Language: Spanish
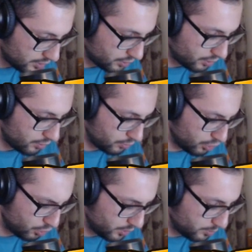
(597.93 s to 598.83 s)
No, un
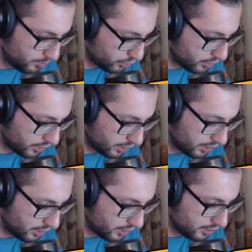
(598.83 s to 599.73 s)
noble, ¿por
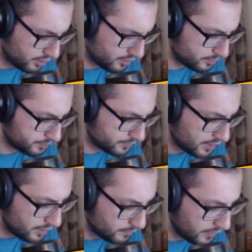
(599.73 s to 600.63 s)
qué?
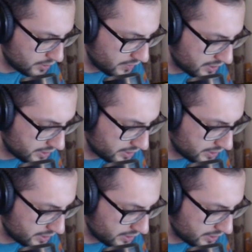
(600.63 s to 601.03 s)
Vamos a ver si